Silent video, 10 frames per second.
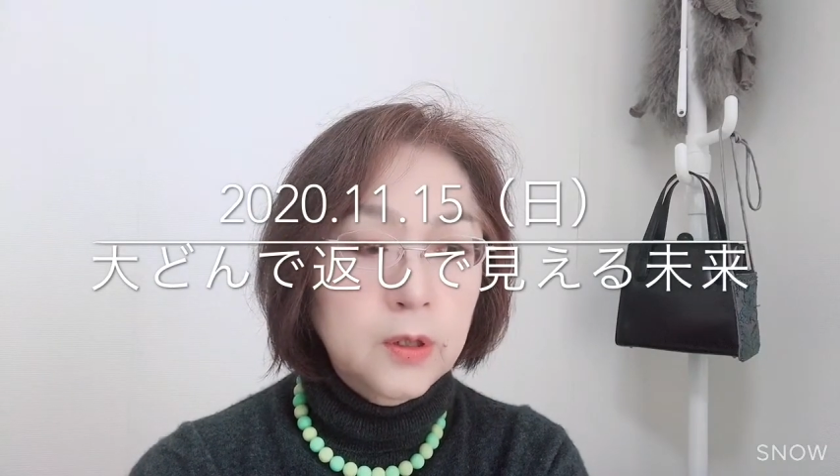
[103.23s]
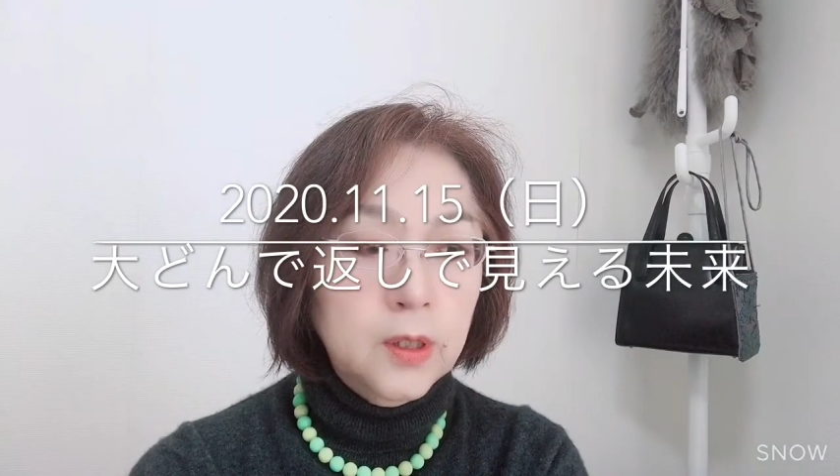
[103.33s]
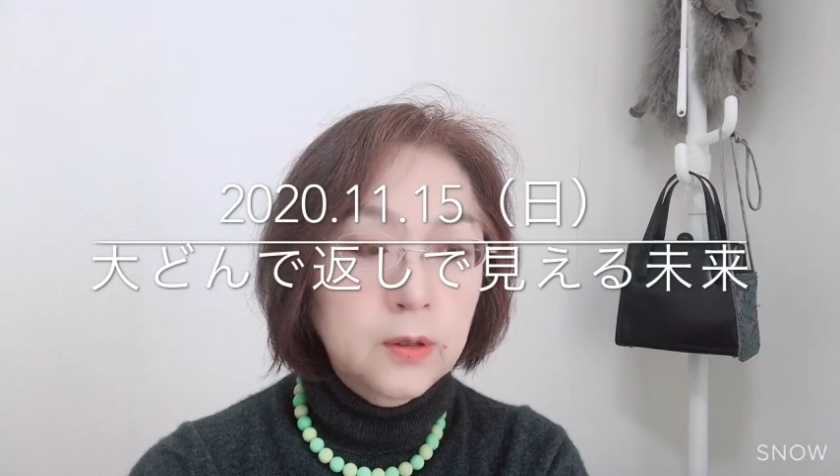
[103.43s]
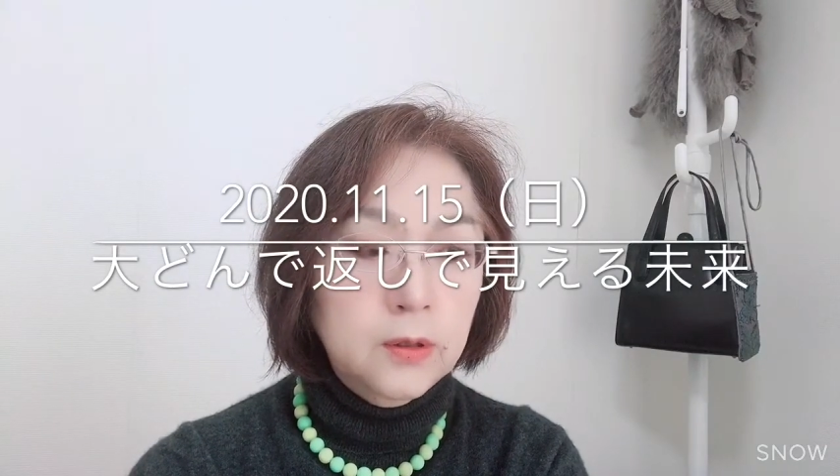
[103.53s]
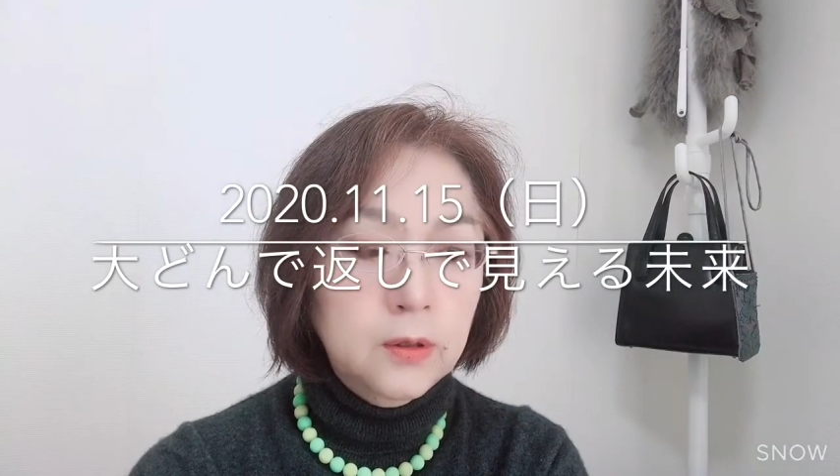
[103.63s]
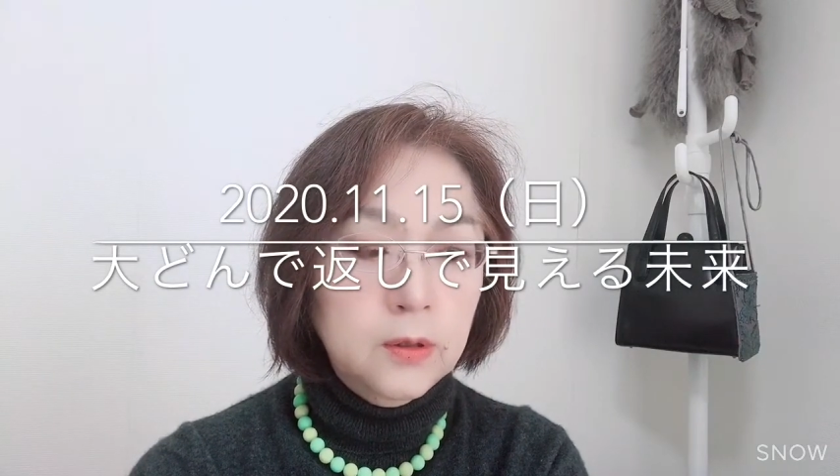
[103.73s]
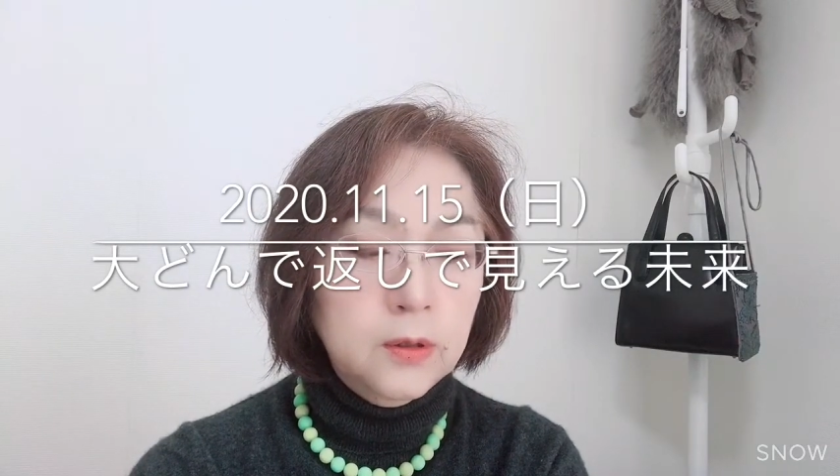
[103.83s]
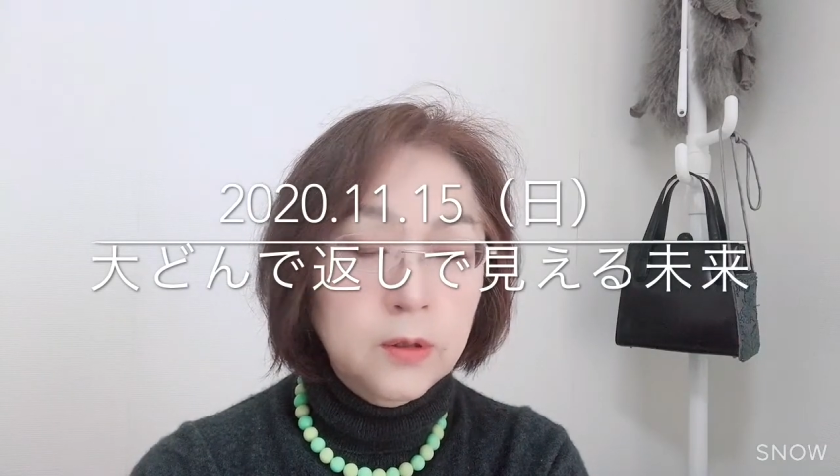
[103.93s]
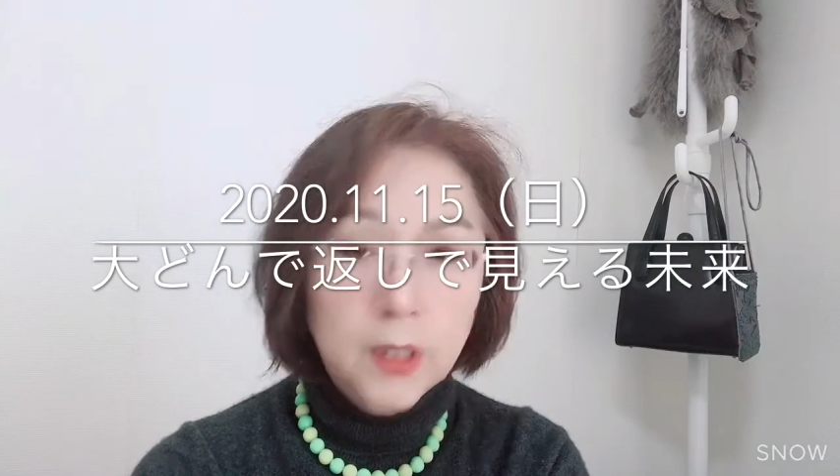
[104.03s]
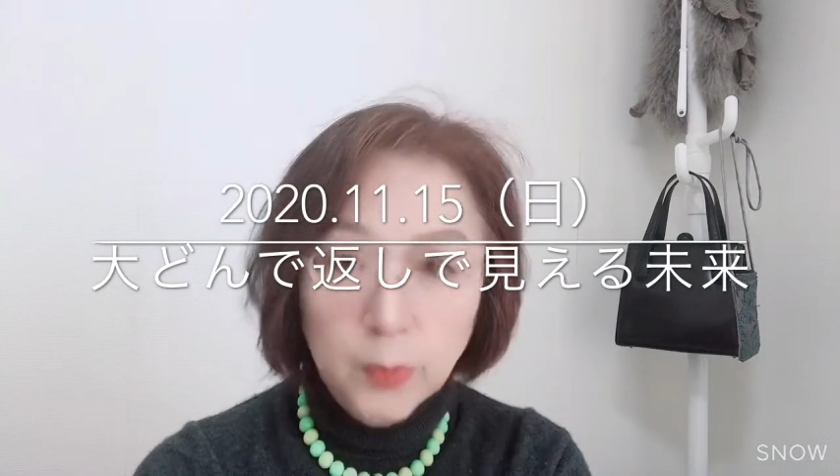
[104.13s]
なっ
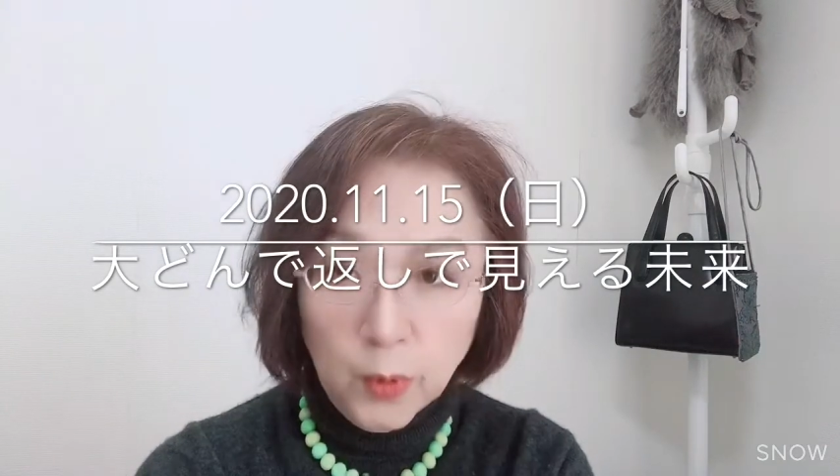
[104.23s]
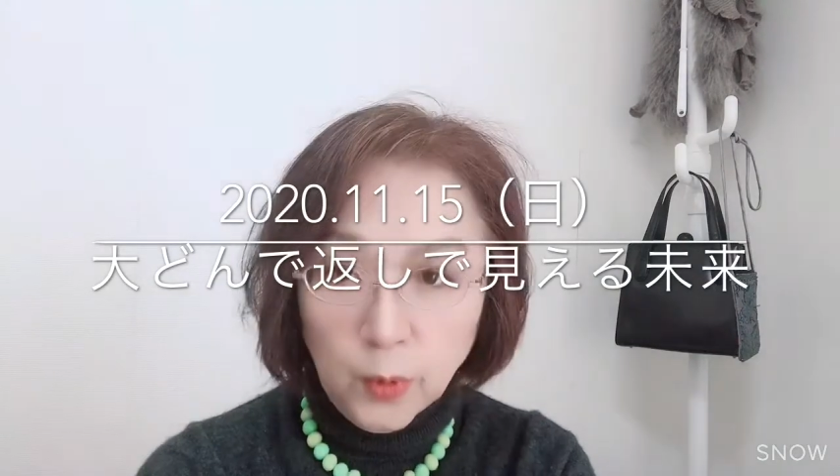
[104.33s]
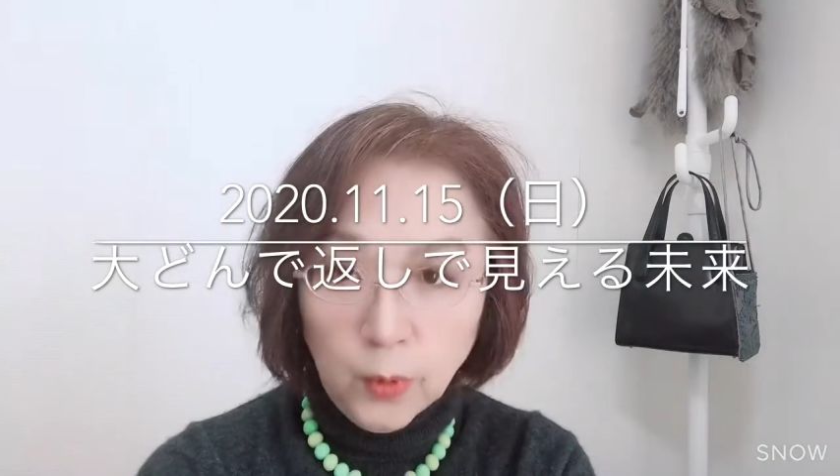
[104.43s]
ても